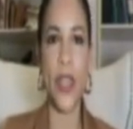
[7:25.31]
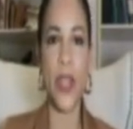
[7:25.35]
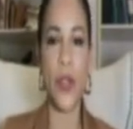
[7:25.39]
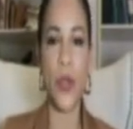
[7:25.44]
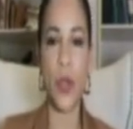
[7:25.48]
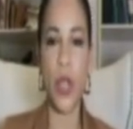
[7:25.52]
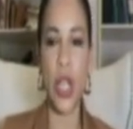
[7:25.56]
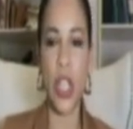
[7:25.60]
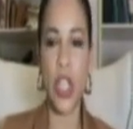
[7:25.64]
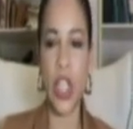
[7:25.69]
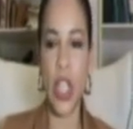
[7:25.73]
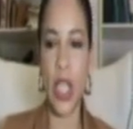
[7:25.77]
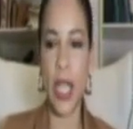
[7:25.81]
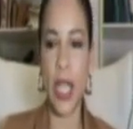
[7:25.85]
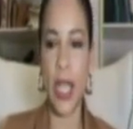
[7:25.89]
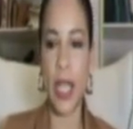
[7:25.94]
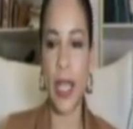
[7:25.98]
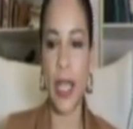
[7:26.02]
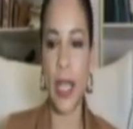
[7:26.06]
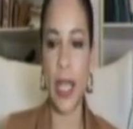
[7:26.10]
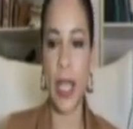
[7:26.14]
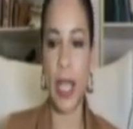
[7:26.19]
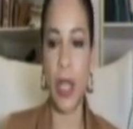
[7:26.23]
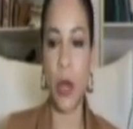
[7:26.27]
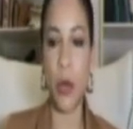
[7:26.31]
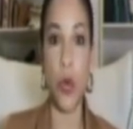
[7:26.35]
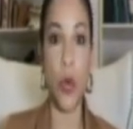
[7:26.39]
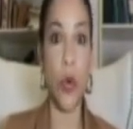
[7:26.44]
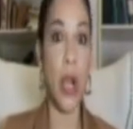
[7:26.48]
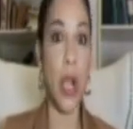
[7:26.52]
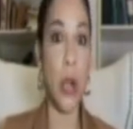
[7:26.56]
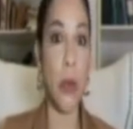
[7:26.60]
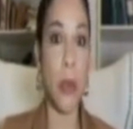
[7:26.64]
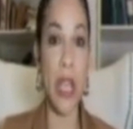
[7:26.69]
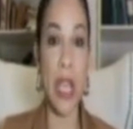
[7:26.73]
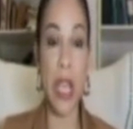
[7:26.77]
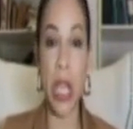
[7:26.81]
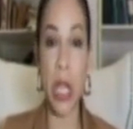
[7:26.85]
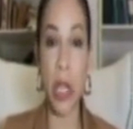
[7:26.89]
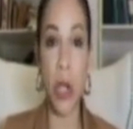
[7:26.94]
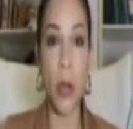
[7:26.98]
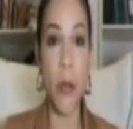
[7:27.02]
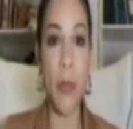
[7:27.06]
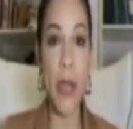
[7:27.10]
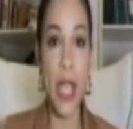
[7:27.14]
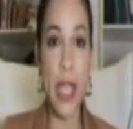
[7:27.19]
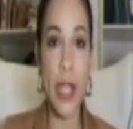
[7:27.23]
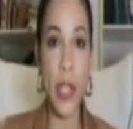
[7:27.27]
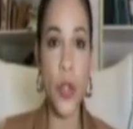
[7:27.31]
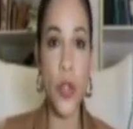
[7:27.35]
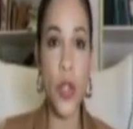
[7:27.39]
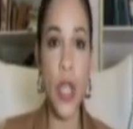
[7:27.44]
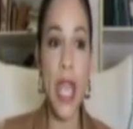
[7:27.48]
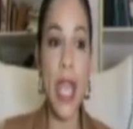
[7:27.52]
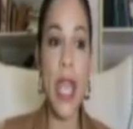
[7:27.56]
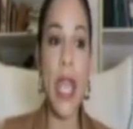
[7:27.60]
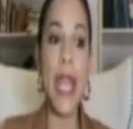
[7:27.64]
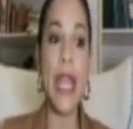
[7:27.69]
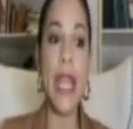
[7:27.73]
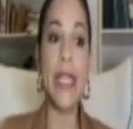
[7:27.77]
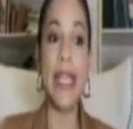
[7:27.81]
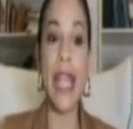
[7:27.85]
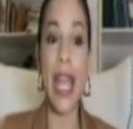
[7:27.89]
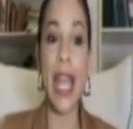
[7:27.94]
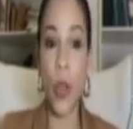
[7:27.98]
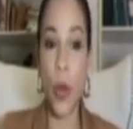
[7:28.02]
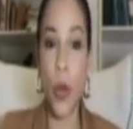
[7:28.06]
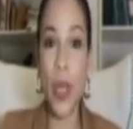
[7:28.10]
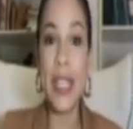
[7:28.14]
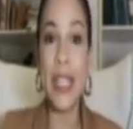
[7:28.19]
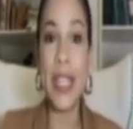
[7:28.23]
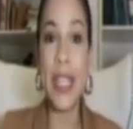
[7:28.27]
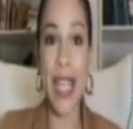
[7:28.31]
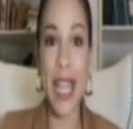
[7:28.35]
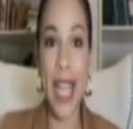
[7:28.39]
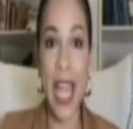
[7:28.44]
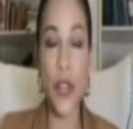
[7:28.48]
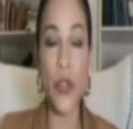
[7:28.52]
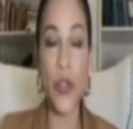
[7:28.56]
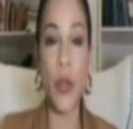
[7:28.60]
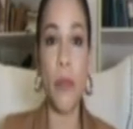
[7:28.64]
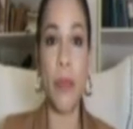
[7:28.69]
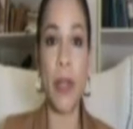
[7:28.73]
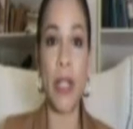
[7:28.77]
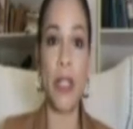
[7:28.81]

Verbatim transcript: Es una chica que uno la ve en los medios, dado este caso en